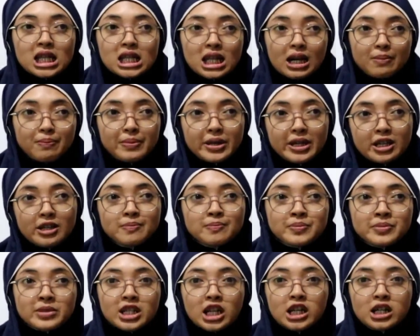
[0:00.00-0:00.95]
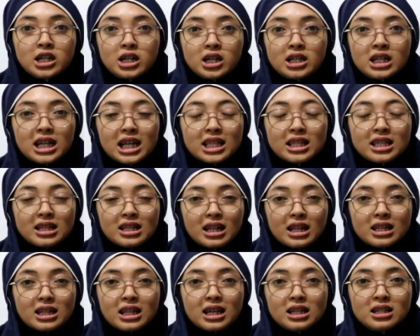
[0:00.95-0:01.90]
tapi uh, dengan
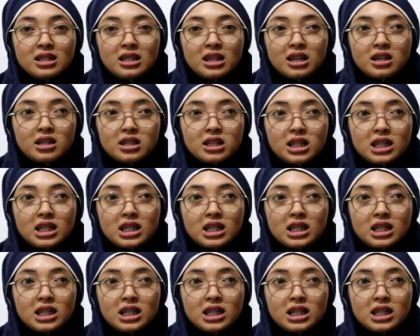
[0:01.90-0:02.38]
catatan uh,